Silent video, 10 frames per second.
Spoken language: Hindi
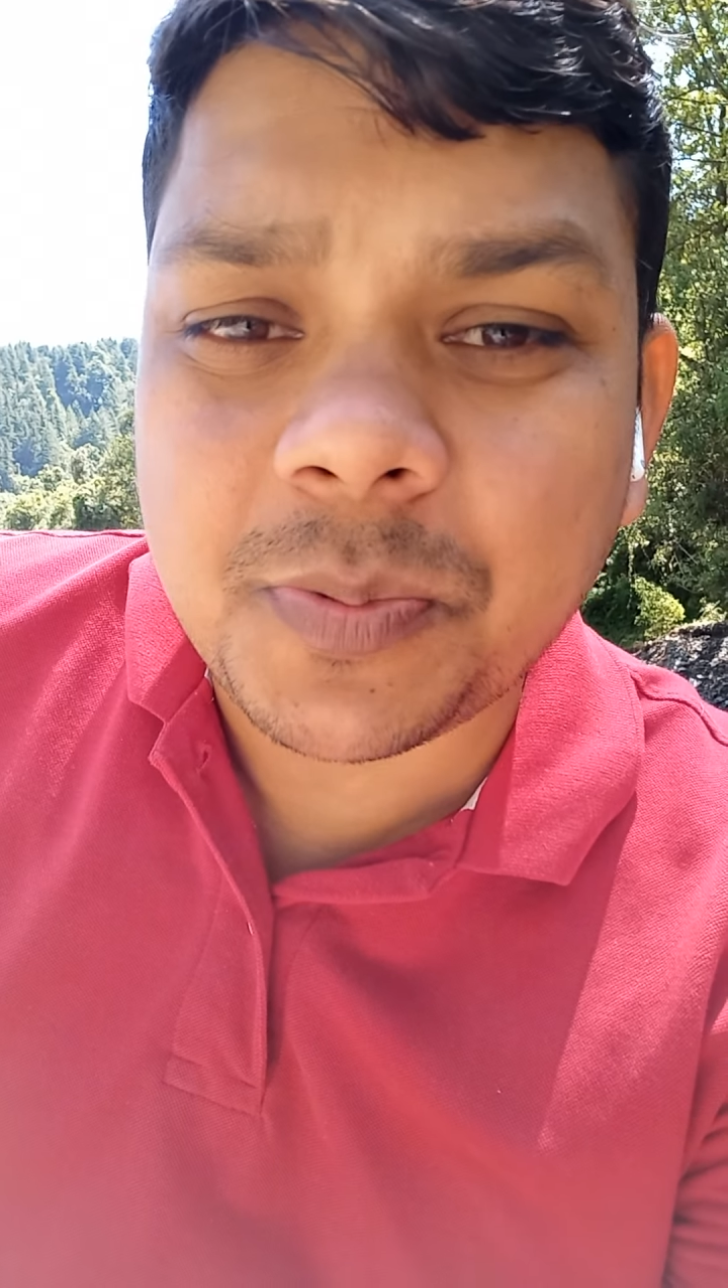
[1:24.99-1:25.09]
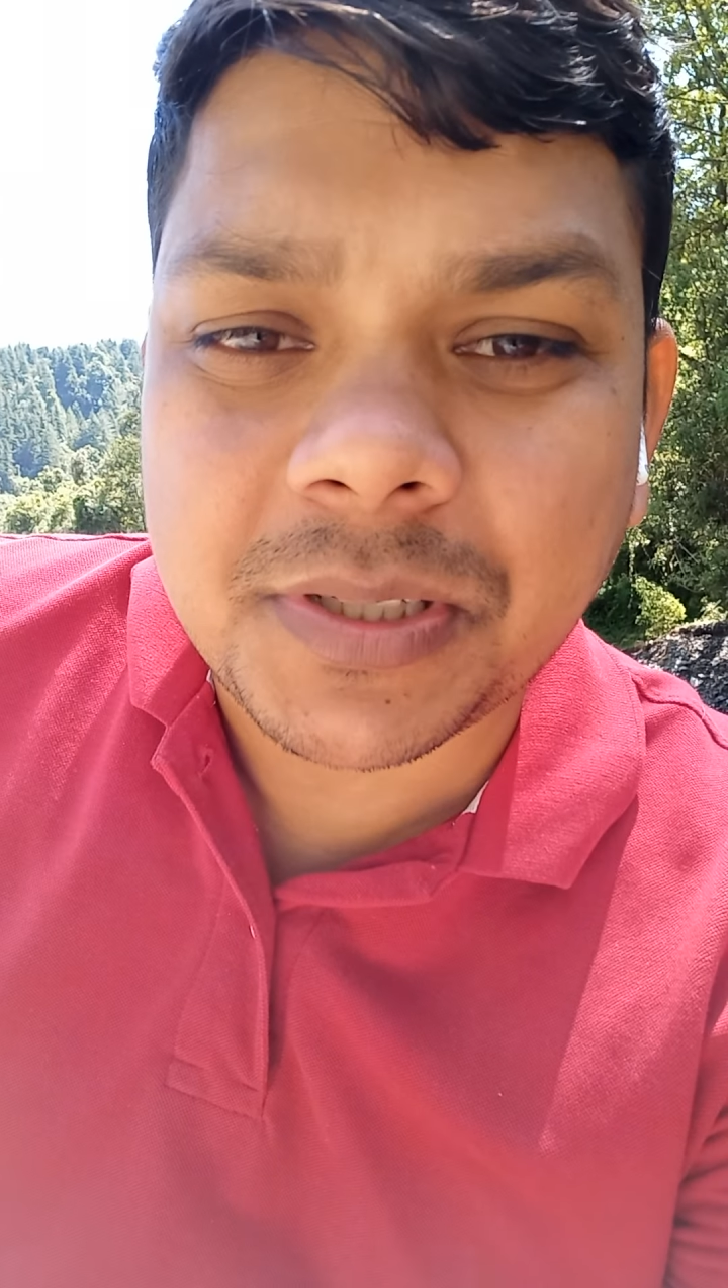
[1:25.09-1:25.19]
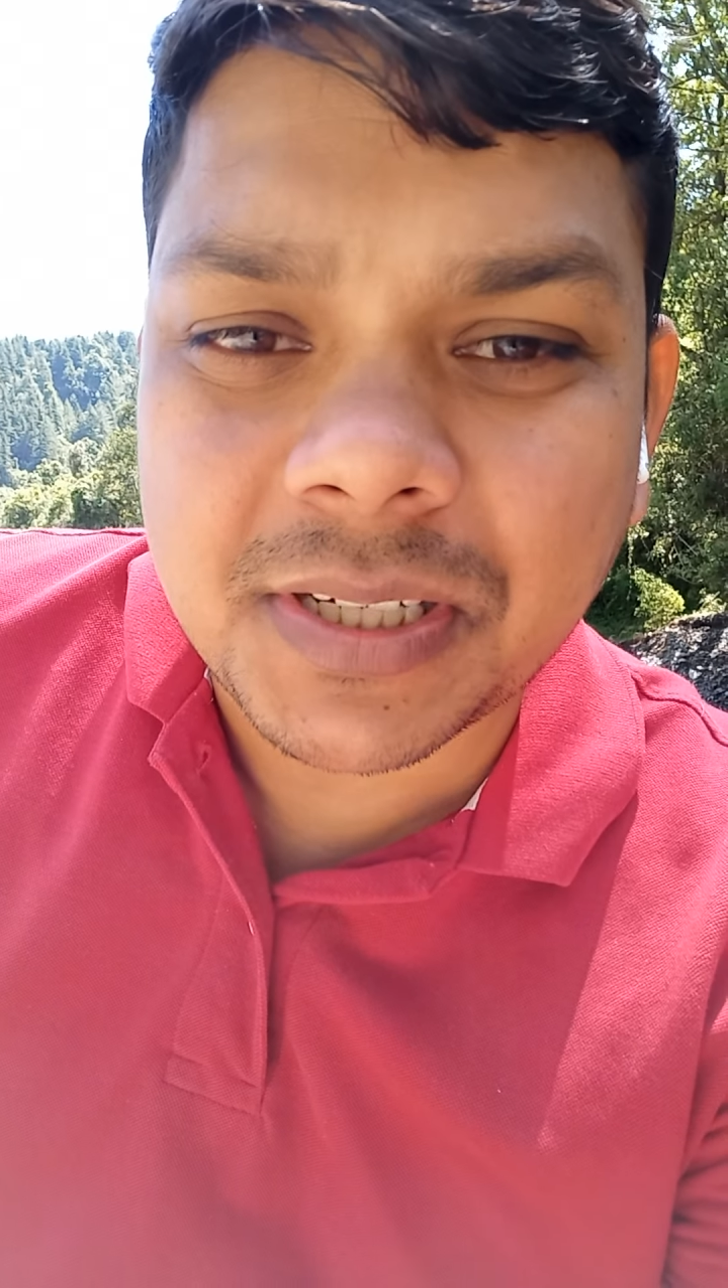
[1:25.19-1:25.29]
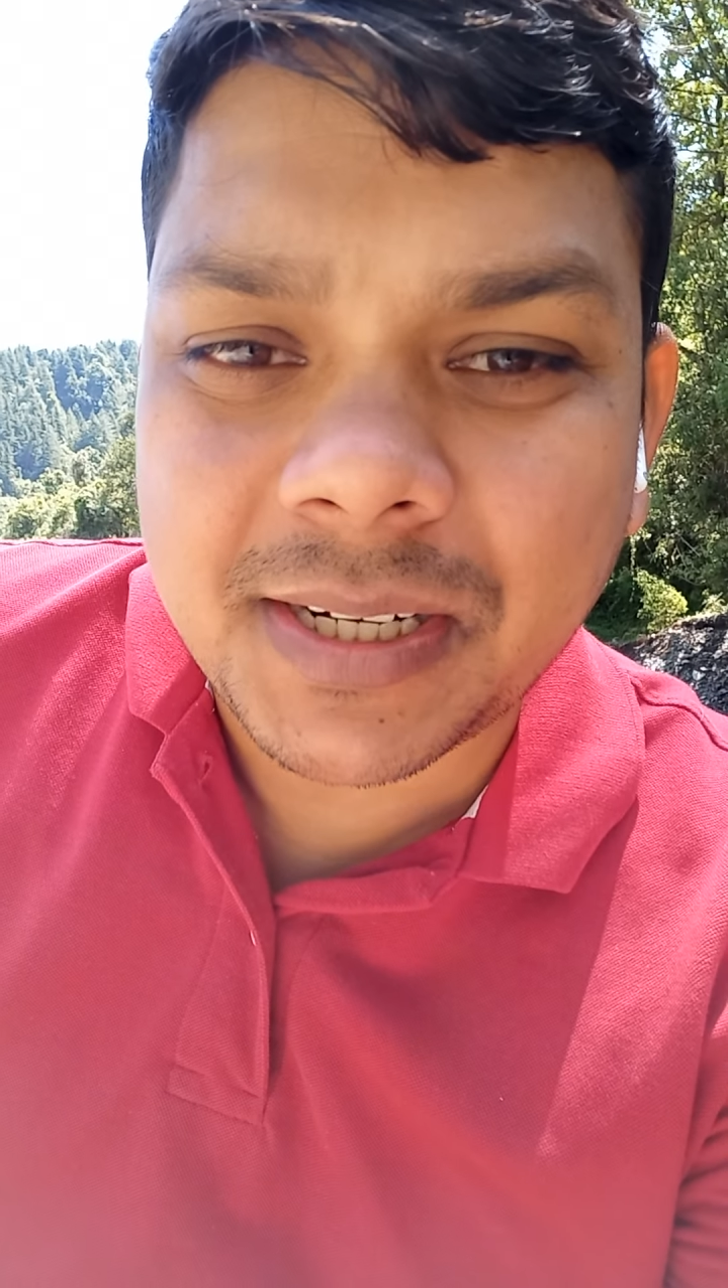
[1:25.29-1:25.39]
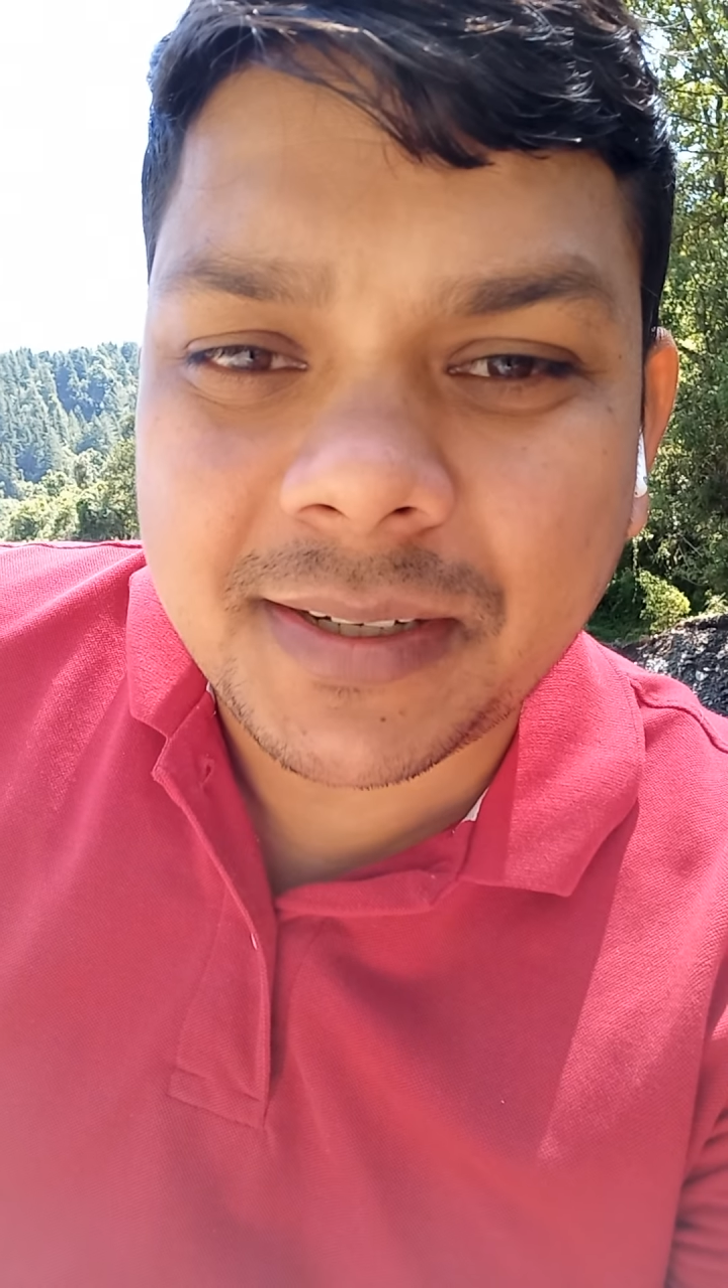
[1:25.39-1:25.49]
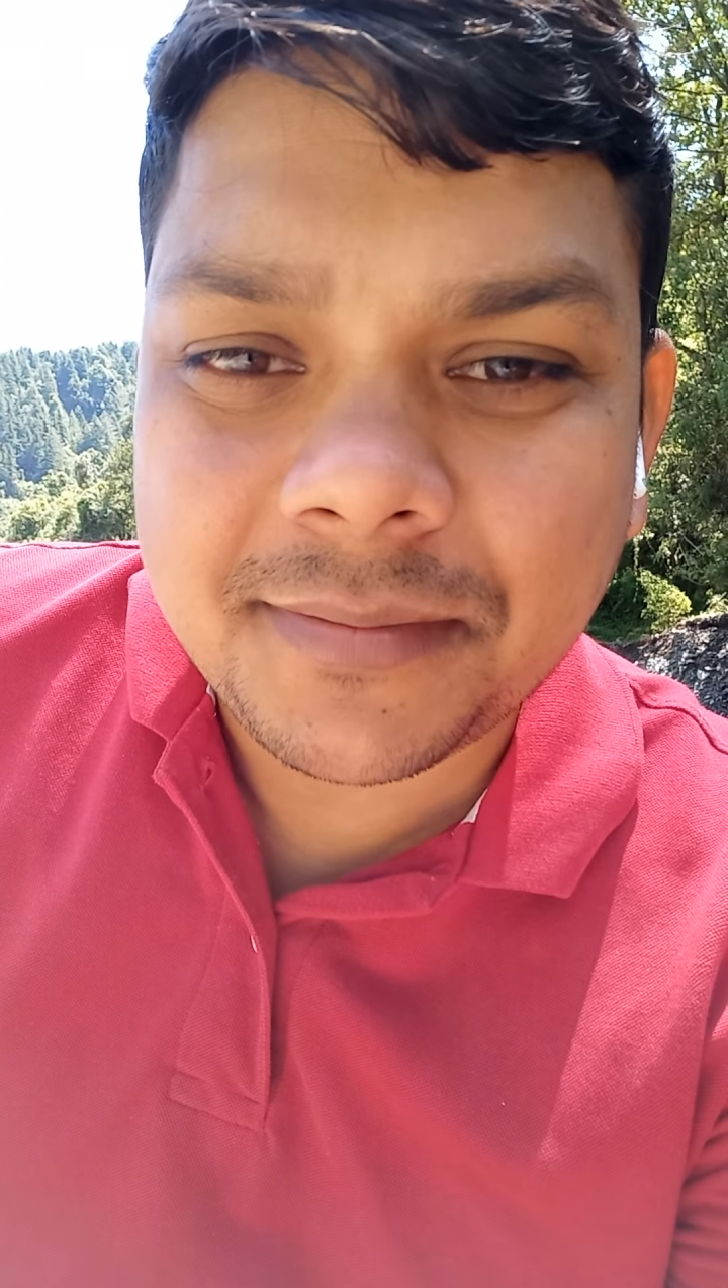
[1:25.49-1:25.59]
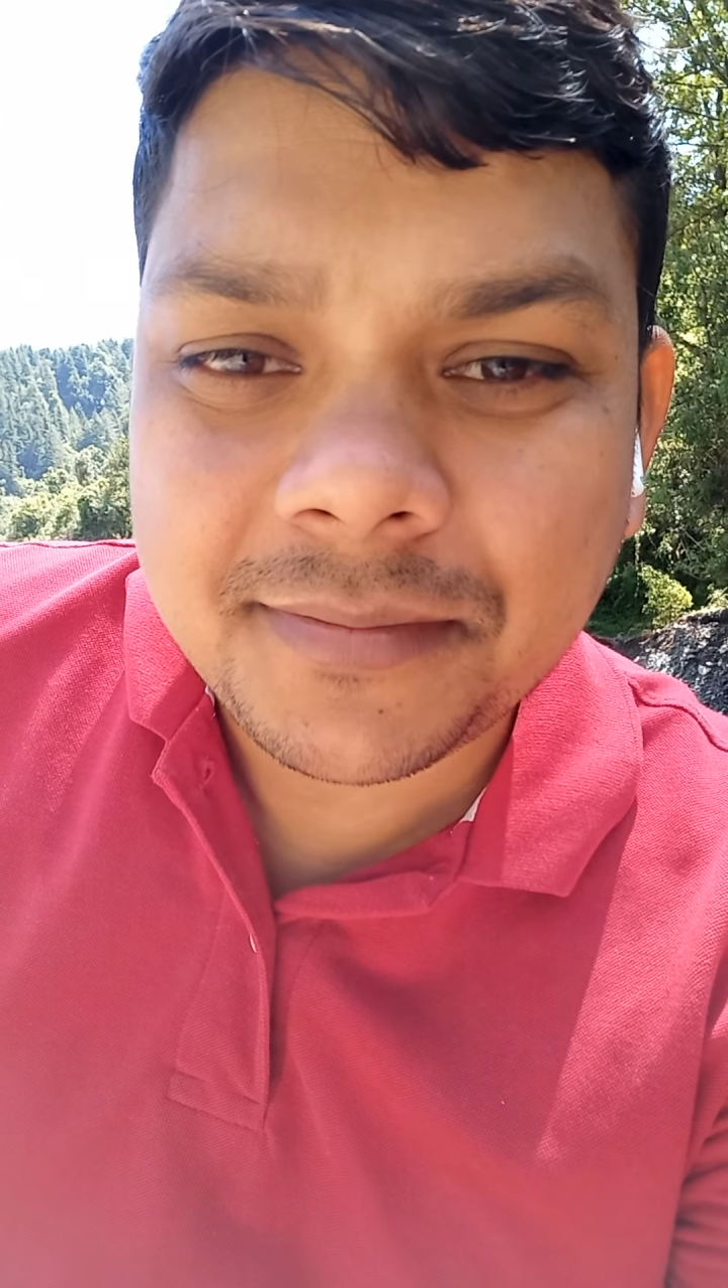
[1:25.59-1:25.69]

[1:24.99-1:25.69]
पर चढ़ना